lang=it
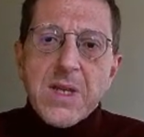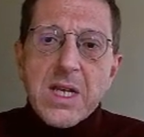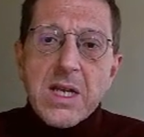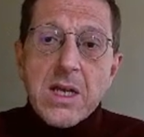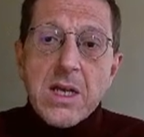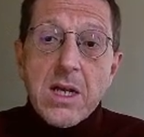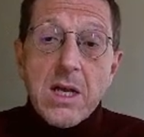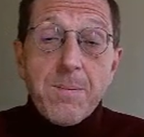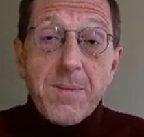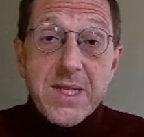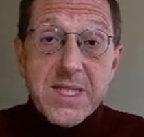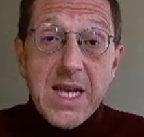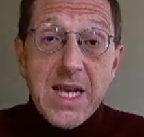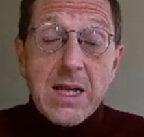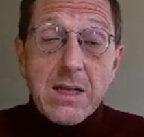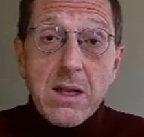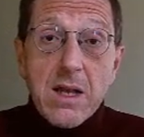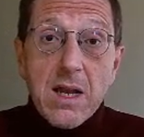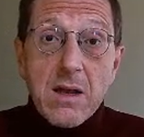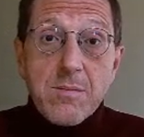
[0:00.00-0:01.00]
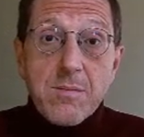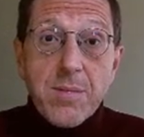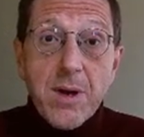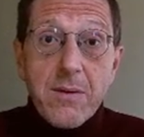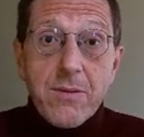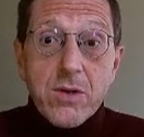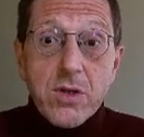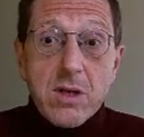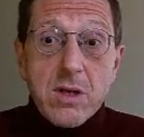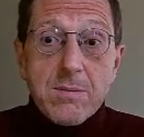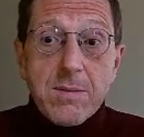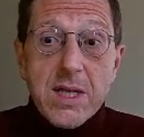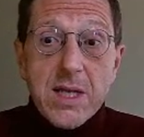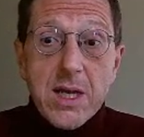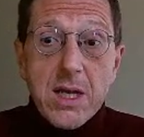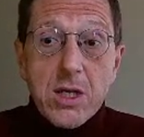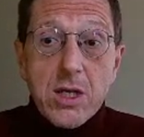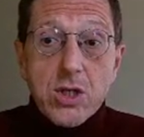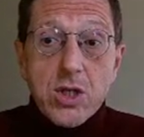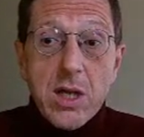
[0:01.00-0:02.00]
Il pesante rimprovero di
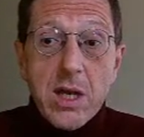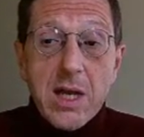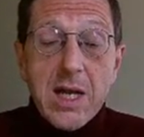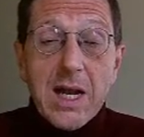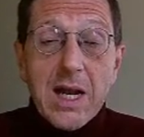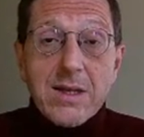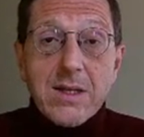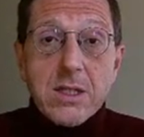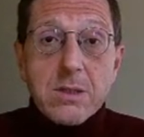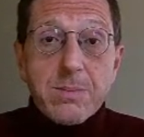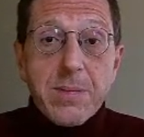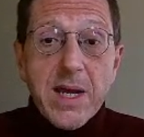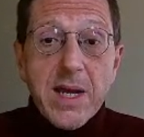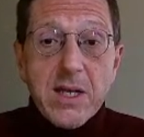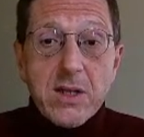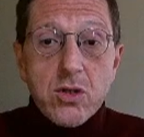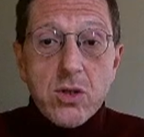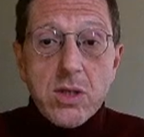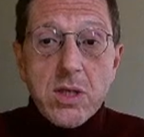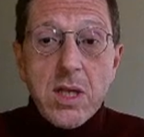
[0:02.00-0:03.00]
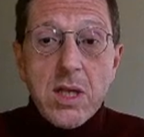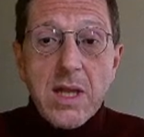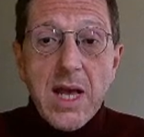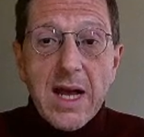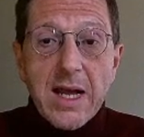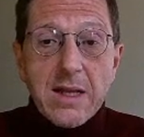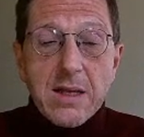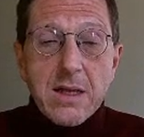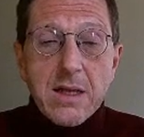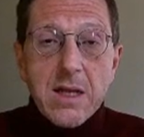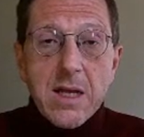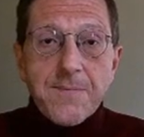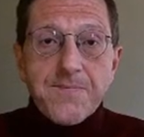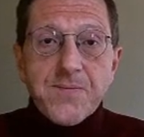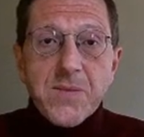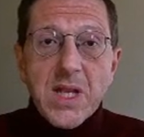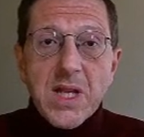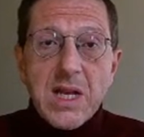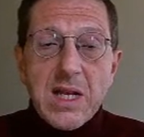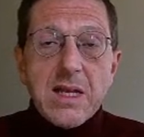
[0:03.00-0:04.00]
Beatrice e la disperazione di Dante,
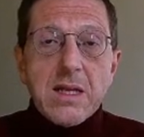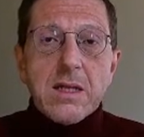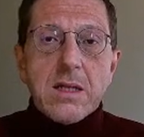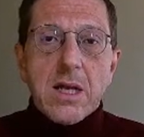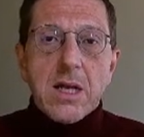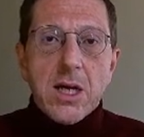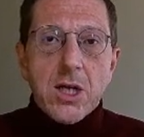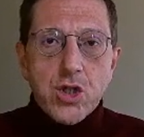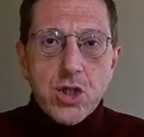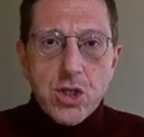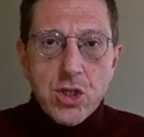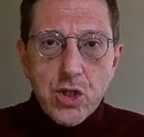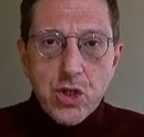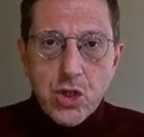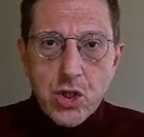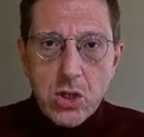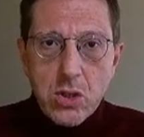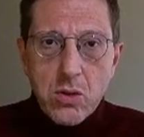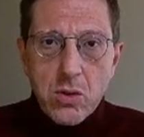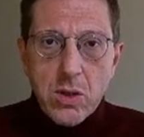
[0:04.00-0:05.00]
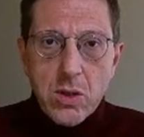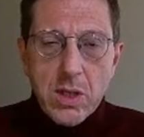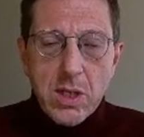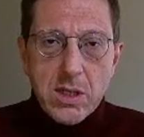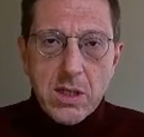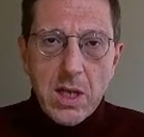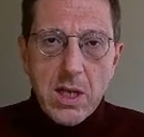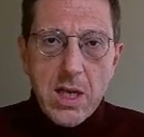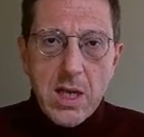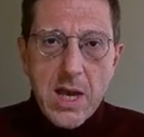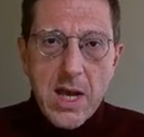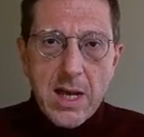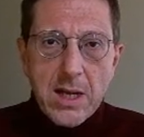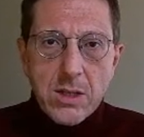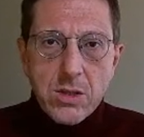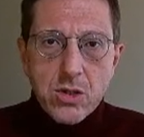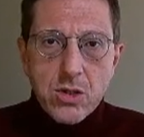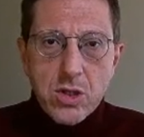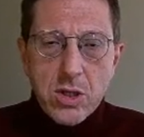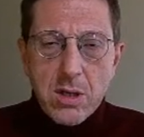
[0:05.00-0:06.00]
l'intercessione degli
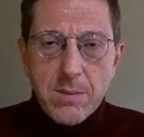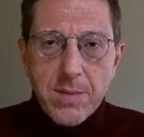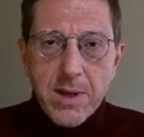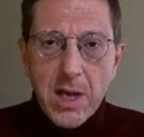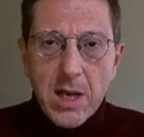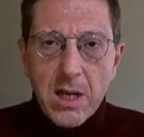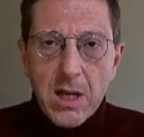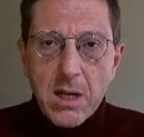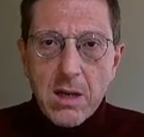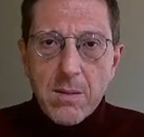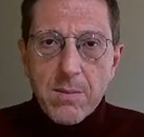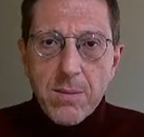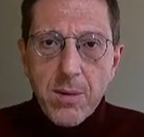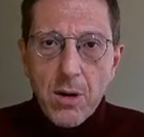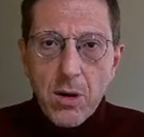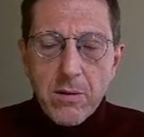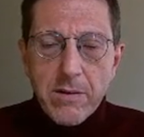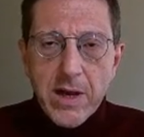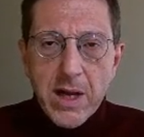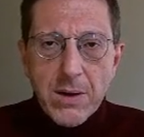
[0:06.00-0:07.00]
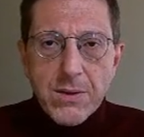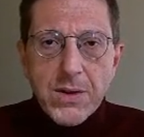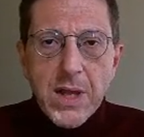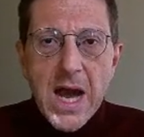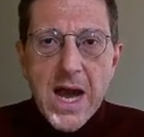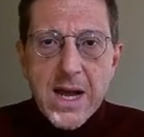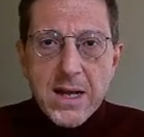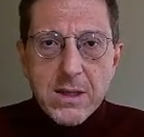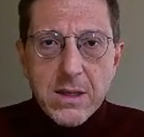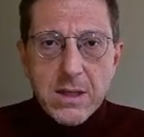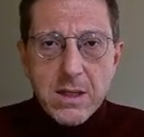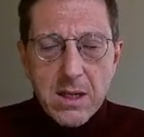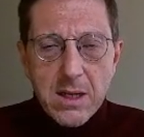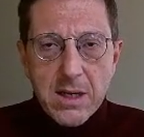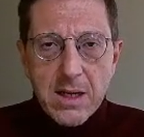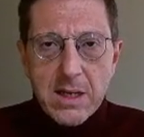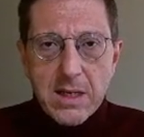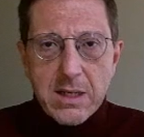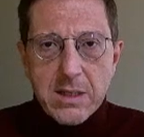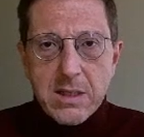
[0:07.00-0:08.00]
angeli per il povero Dante
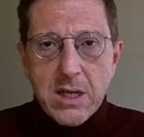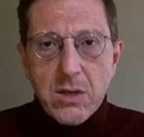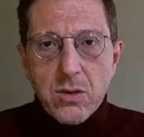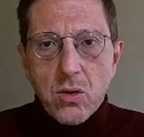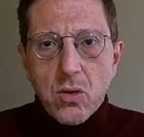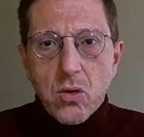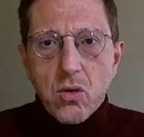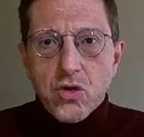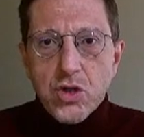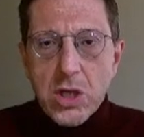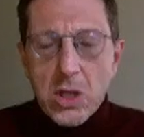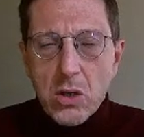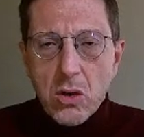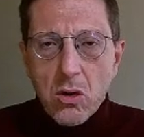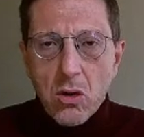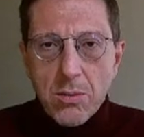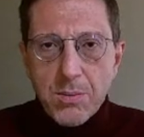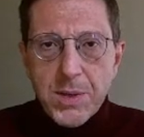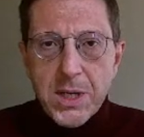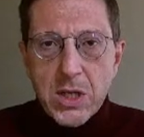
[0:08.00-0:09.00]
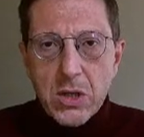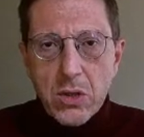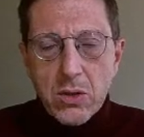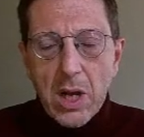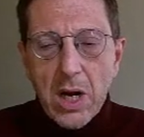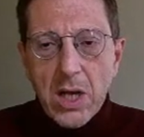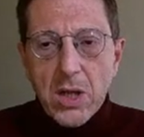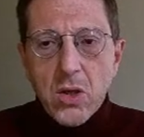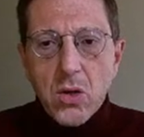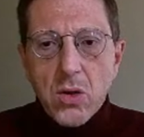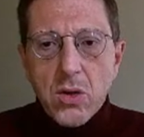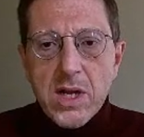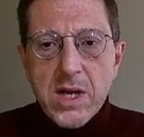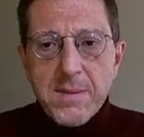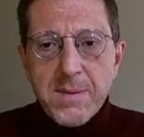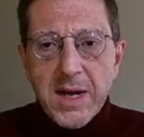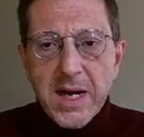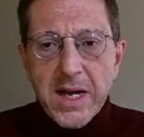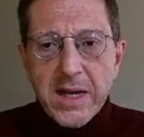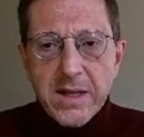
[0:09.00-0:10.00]
che è stato così colpito dalla donna
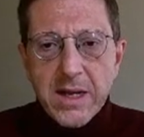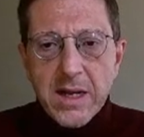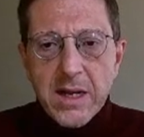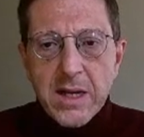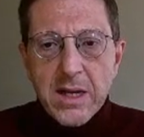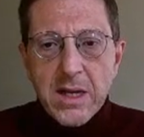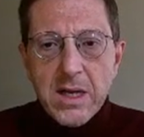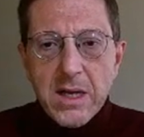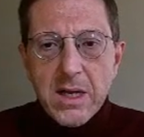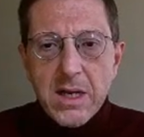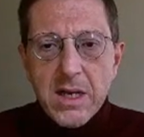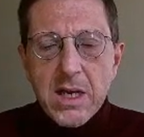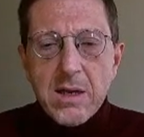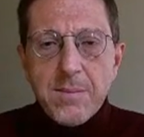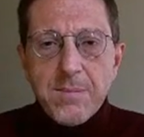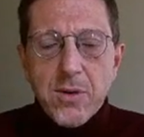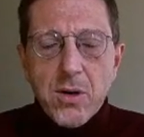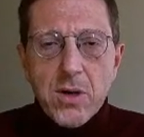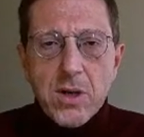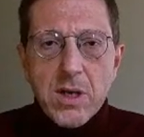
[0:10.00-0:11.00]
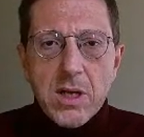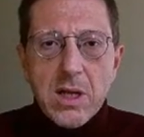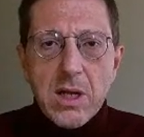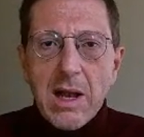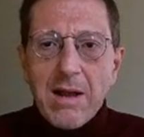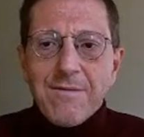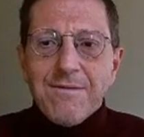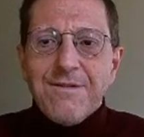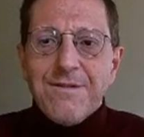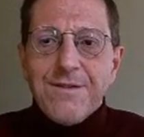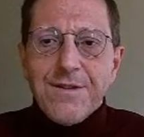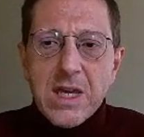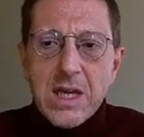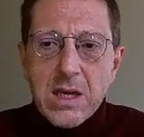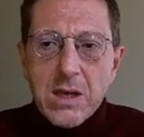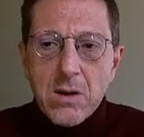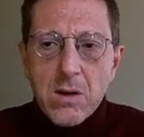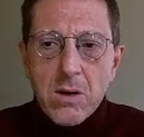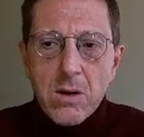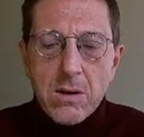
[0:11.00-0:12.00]
amata, e poi
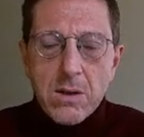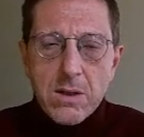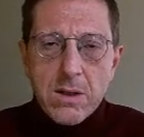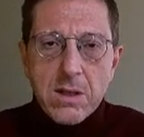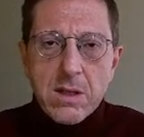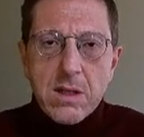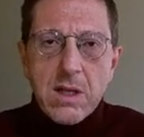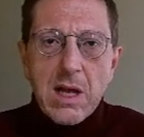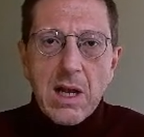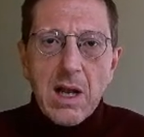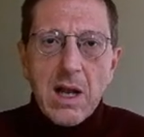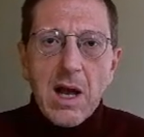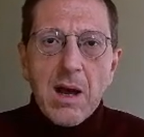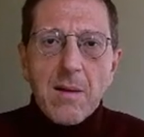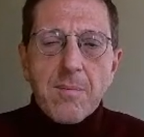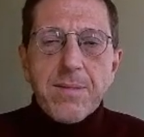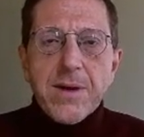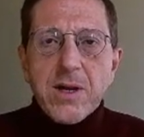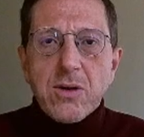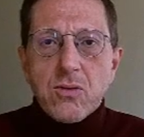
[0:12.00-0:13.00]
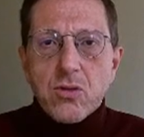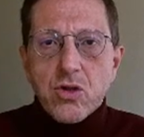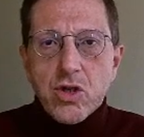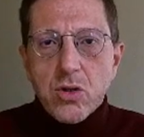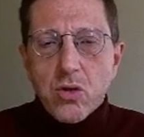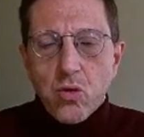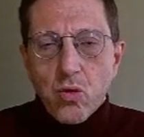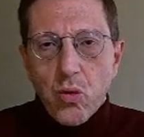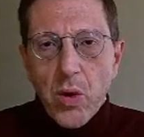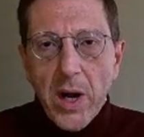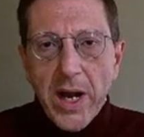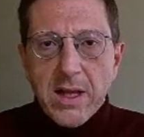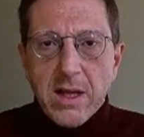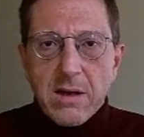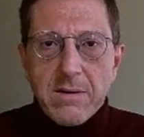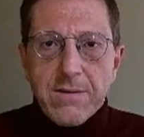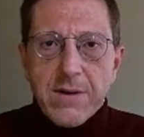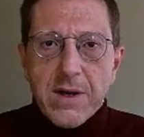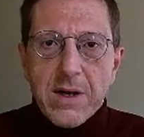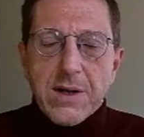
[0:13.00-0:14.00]
l'avvio della procedura,
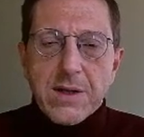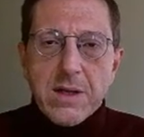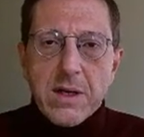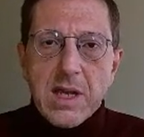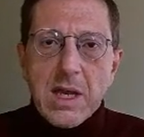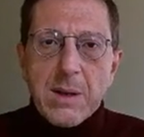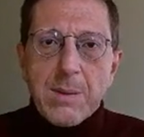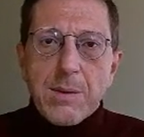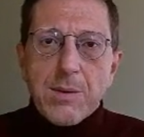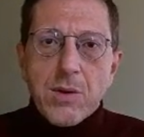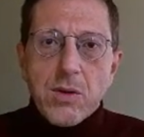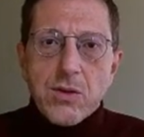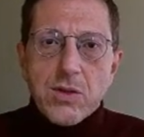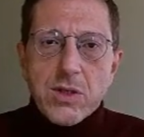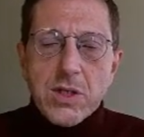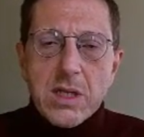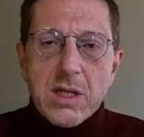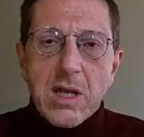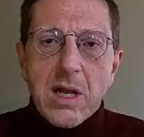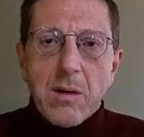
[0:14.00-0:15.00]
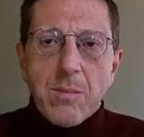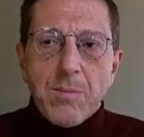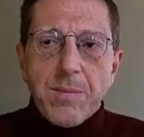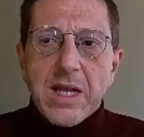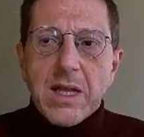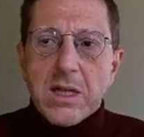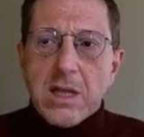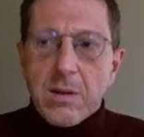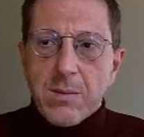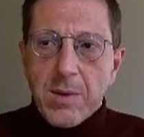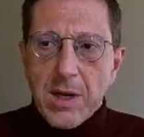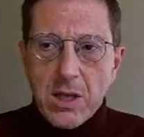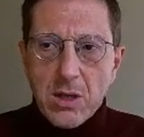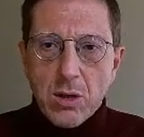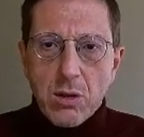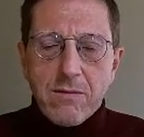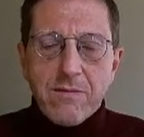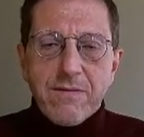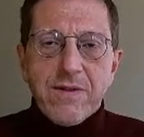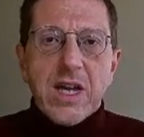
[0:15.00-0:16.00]
tra virgolette chiamiamo così, del
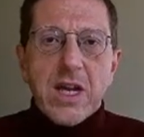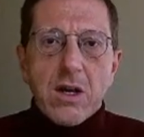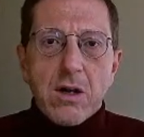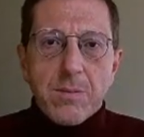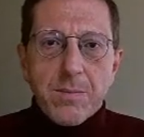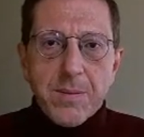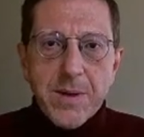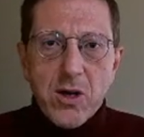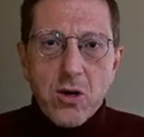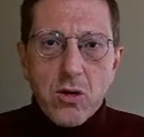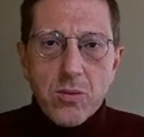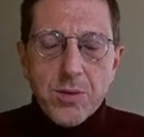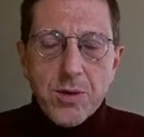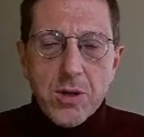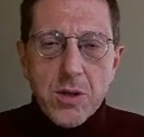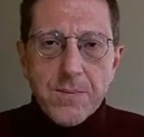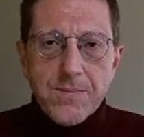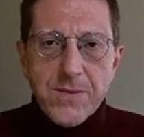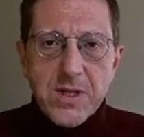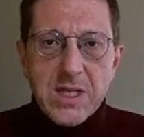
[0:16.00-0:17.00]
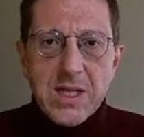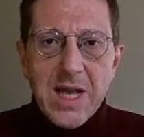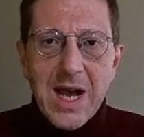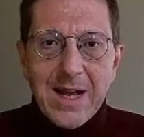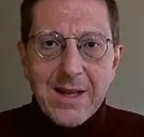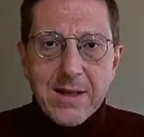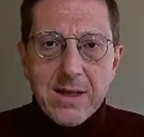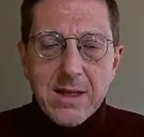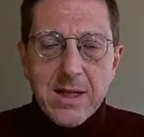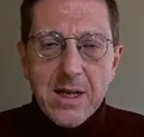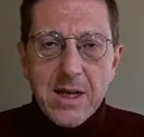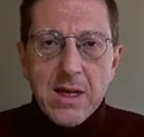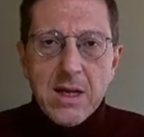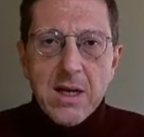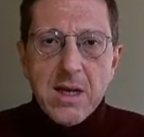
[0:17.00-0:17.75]
pentimento vero e proprio di Dante,